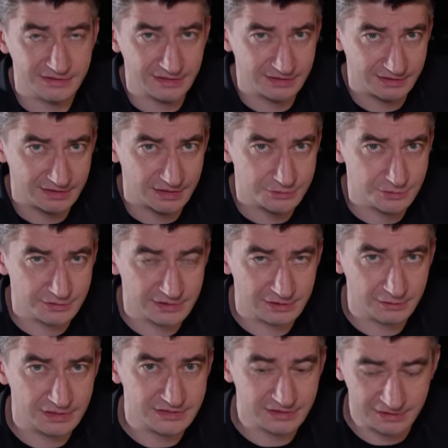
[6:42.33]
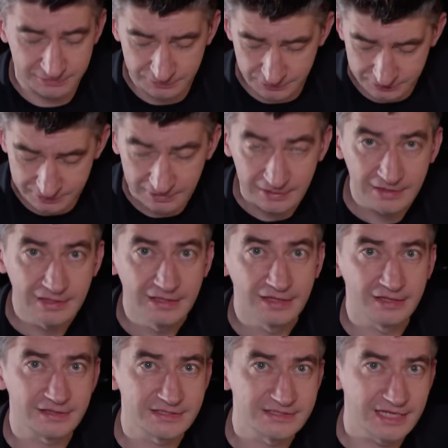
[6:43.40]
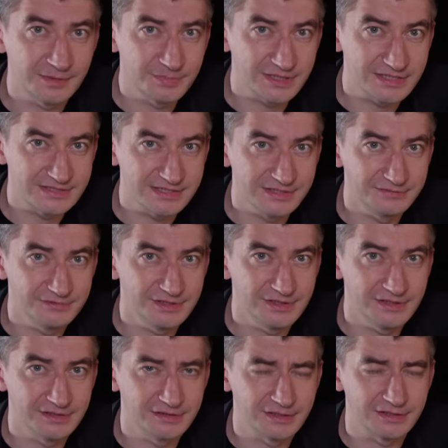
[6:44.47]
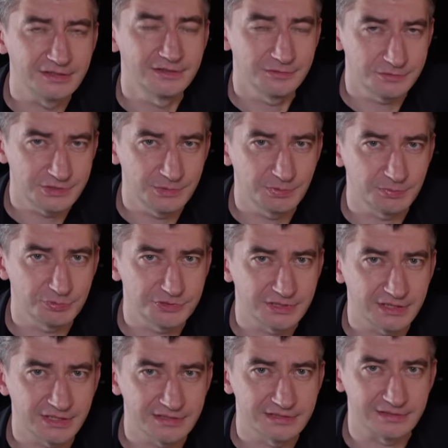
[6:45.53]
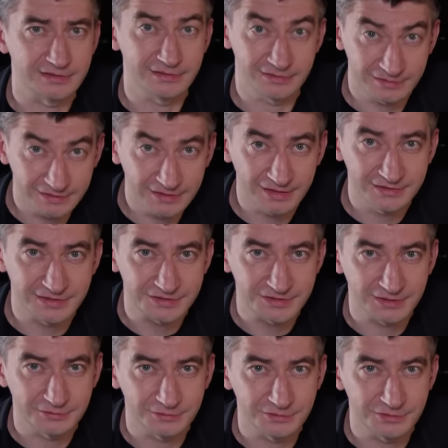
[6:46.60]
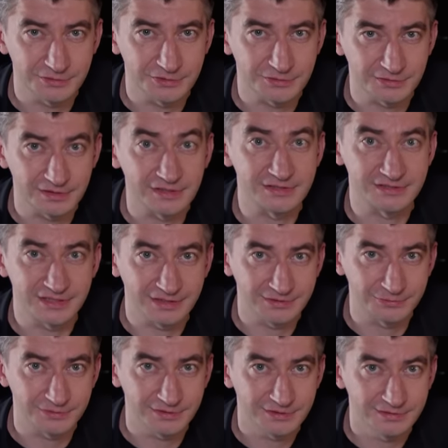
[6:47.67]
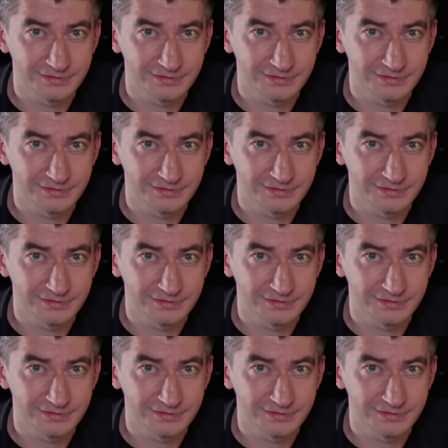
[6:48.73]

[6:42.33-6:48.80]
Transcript: где они каждую неделю разыгрывают разнообразные винилы. Тоже не пропускайте, когда ж такое еще раздадут.